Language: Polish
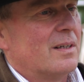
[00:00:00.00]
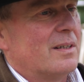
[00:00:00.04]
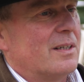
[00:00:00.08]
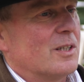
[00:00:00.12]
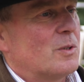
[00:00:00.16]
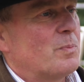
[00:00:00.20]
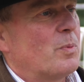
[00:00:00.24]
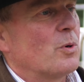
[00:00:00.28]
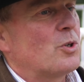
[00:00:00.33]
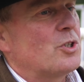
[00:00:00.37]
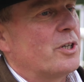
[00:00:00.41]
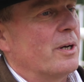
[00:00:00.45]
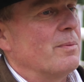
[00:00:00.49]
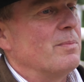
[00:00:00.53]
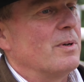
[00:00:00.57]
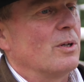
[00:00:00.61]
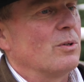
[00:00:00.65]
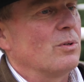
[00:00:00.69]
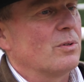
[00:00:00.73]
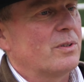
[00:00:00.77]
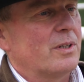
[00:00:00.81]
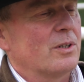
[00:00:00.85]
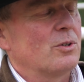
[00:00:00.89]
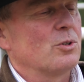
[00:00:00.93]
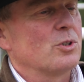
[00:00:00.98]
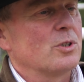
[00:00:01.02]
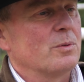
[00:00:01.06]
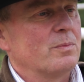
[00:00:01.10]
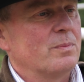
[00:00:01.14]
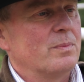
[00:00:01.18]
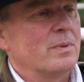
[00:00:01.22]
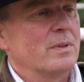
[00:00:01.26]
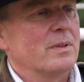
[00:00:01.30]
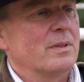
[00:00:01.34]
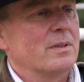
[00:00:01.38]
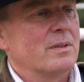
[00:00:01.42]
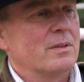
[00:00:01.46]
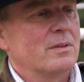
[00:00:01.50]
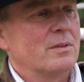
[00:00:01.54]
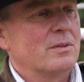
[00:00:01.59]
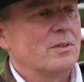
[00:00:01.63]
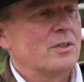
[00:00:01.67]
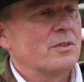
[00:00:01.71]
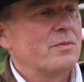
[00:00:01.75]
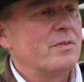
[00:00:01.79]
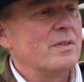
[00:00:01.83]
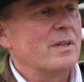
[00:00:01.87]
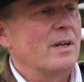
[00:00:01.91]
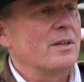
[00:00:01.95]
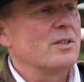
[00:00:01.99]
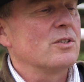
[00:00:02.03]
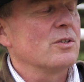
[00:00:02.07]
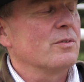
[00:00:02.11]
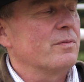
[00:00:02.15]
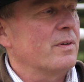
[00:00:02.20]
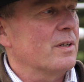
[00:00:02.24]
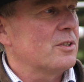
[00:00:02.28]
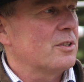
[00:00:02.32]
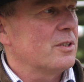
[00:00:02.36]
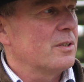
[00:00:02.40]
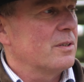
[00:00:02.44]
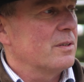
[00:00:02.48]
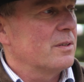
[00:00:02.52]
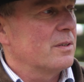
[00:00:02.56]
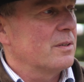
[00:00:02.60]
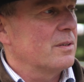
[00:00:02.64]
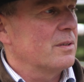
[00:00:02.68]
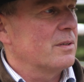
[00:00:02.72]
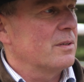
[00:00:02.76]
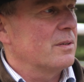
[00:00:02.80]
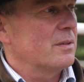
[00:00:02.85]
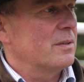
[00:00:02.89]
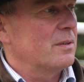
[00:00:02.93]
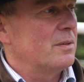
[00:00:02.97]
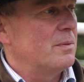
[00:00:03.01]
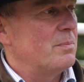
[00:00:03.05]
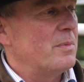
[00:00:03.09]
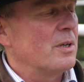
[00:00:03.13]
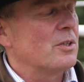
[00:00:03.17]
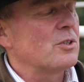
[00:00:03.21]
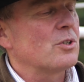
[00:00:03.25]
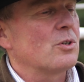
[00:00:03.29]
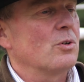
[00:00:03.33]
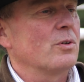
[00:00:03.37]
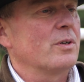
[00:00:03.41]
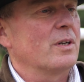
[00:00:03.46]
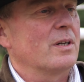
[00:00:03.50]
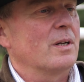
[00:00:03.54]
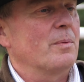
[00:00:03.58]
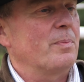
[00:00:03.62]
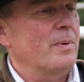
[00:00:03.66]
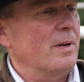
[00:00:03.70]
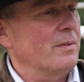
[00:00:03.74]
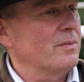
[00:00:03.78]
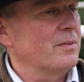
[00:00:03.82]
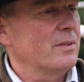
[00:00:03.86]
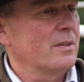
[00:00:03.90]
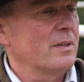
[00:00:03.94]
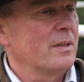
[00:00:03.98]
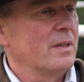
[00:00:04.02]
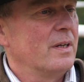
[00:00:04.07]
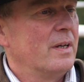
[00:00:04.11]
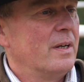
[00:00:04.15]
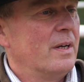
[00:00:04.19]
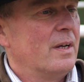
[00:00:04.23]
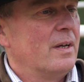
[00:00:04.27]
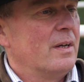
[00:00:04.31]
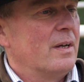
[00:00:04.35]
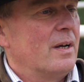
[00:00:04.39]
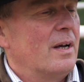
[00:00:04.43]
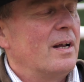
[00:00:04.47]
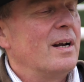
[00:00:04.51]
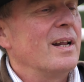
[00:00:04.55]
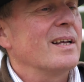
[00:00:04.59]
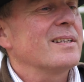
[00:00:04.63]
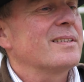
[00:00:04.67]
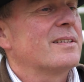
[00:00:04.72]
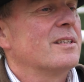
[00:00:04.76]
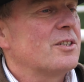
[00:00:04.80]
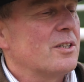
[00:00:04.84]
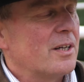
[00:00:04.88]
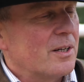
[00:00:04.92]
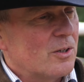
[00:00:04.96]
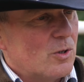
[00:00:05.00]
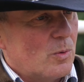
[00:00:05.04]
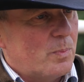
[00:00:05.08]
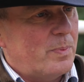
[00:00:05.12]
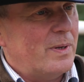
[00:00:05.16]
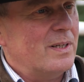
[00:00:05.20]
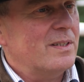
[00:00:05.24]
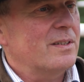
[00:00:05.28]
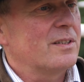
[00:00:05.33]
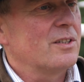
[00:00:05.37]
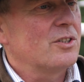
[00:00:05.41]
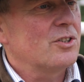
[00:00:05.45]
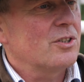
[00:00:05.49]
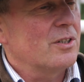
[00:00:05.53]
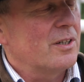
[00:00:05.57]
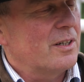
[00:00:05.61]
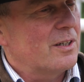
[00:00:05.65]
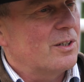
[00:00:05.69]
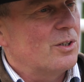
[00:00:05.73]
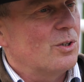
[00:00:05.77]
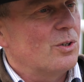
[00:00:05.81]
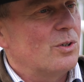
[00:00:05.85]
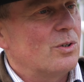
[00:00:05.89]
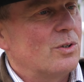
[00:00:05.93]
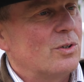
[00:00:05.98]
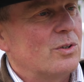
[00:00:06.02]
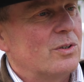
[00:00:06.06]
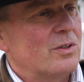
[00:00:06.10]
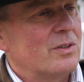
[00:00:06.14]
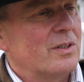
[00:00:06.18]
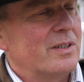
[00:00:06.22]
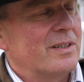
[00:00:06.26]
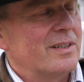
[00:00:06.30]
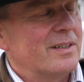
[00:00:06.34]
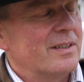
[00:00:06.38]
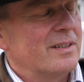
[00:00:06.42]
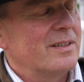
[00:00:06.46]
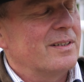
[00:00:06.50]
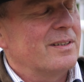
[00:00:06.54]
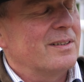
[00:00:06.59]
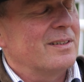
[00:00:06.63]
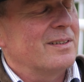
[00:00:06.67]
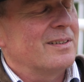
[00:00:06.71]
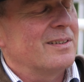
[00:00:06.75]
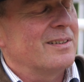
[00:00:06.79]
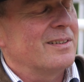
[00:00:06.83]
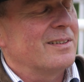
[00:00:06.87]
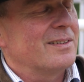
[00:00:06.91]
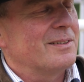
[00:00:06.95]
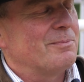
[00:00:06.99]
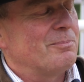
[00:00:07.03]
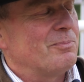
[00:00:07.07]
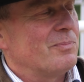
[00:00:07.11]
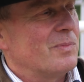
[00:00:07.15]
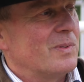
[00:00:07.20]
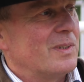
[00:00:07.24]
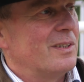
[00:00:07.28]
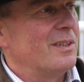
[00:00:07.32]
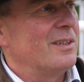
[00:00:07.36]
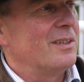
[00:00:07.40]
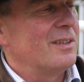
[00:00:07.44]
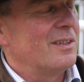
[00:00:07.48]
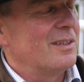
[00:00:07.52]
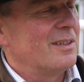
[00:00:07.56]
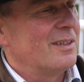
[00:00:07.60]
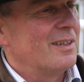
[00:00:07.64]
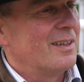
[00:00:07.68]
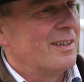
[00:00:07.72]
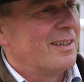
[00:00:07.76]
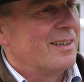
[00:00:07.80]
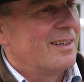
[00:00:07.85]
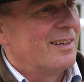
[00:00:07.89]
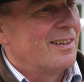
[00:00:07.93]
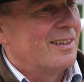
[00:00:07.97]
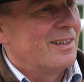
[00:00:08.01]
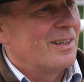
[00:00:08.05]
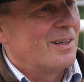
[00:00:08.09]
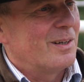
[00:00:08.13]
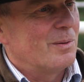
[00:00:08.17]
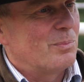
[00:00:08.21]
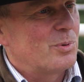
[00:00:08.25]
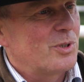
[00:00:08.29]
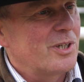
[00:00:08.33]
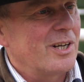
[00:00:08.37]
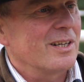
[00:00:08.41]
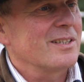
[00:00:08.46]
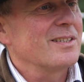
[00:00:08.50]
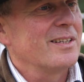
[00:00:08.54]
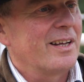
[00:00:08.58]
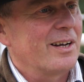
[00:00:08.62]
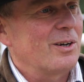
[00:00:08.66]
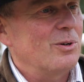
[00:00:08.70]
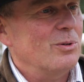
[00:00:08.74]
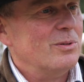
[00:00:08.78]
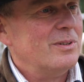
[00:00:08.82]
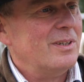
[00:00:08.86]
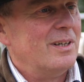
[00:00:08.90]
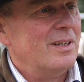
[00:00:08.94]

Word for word: jest potrzebna do tego, żeby sfinalizować e, i mieć konia naprawdę elastycznego, plastycznego e, i przyjaznego.